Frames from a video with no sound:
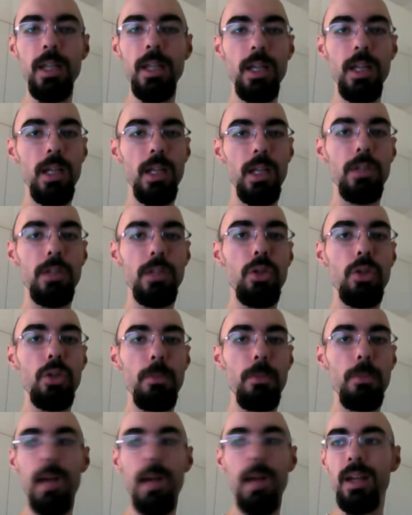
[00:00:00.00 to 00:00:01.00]
di un
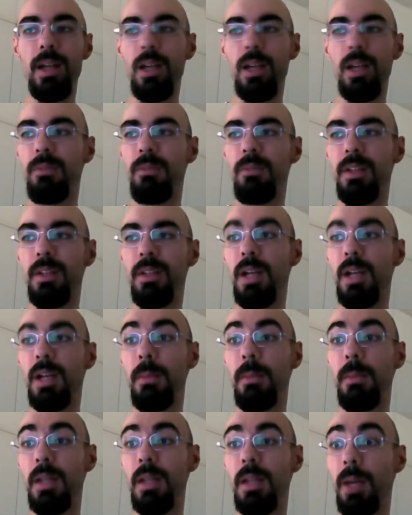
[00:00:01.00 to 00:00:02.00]
manga in vita
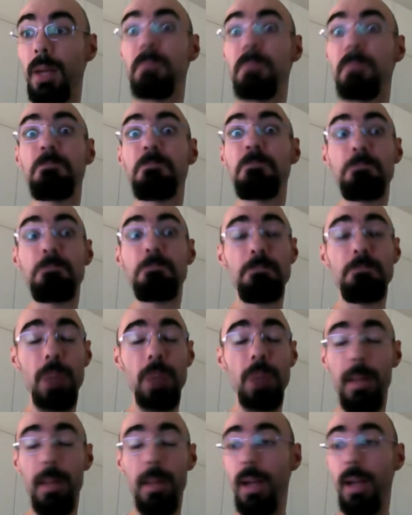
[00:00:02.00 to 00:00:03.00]
mia. Vabbè
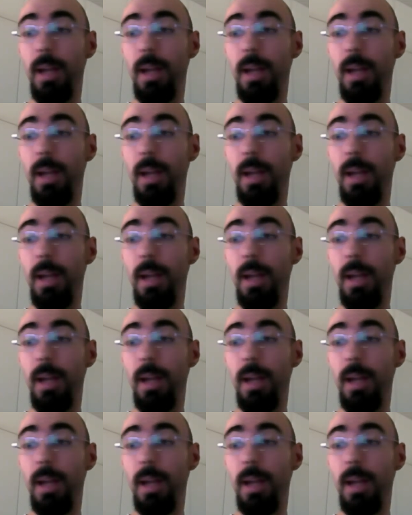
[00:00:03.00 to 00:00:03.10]
dai.